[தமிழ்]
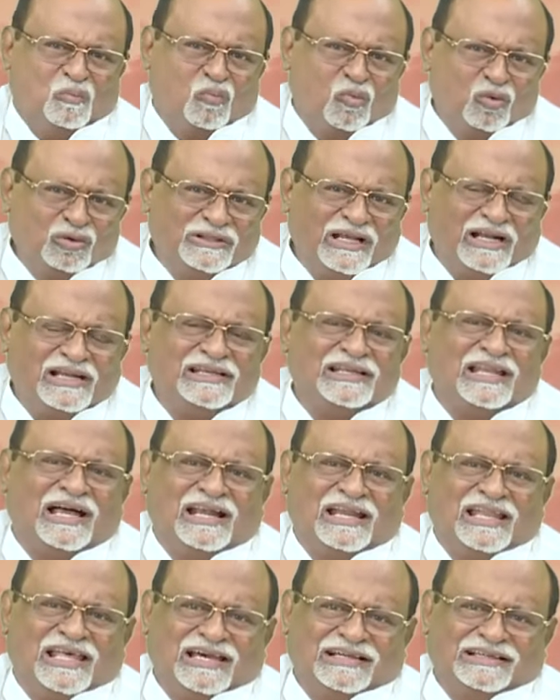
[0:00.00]
முதல்
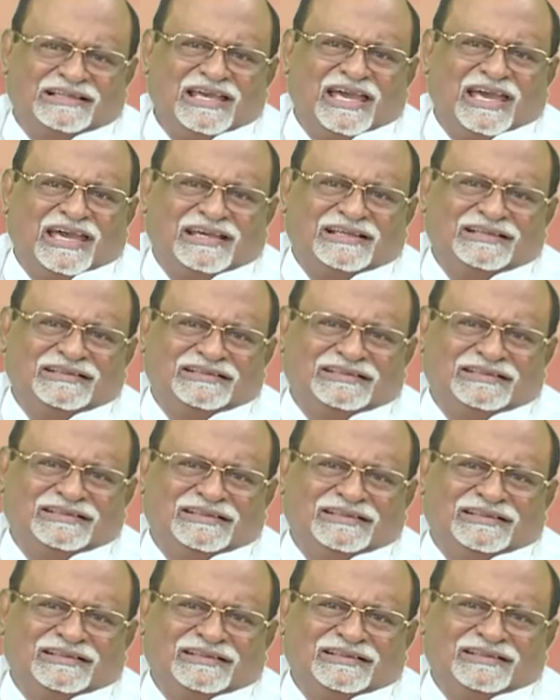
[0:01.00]
நாளாக
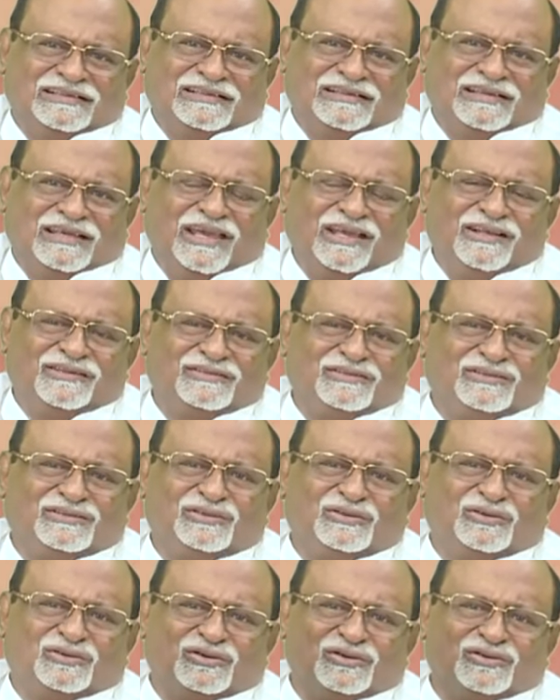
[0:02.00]
ஏசு
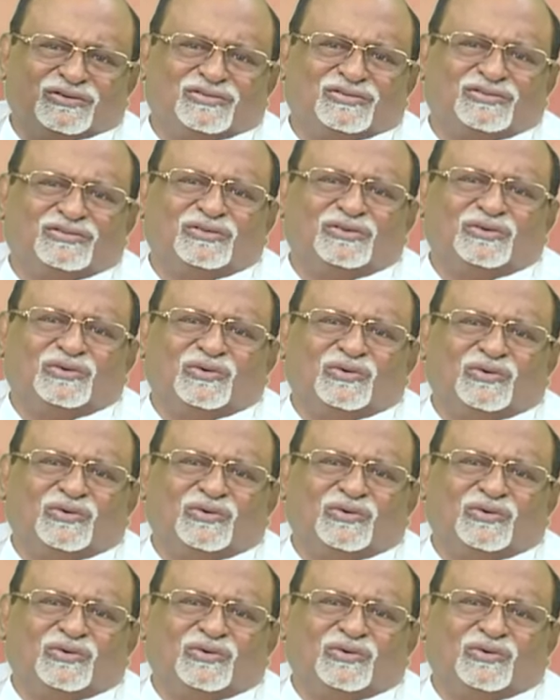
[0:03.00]
கிறிஸ்து